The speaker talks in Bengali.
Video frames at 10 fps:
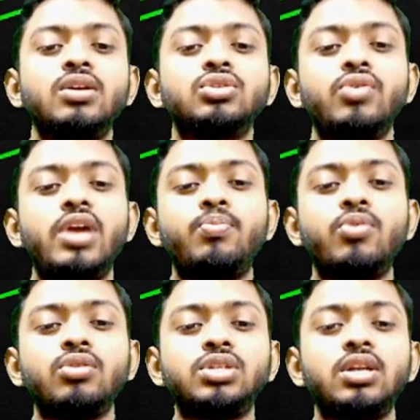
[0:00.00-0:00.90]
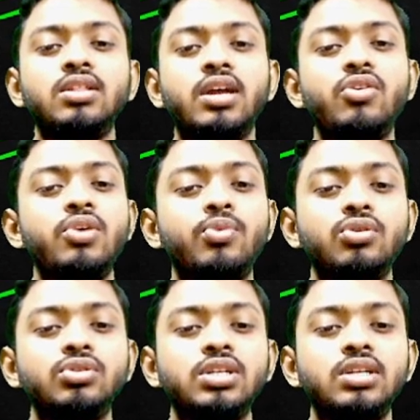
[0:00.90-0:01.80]
তো এরপরে কোশ্চেনটি দেখে নাও এরপরে
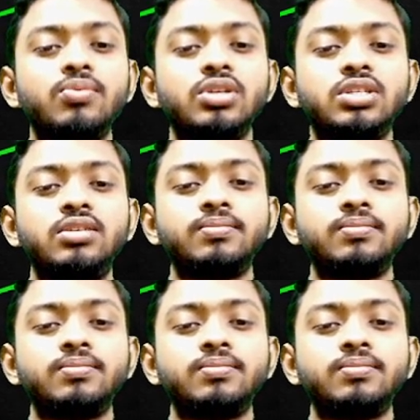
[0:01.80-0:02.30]
কোশ্চেন কী বলেছে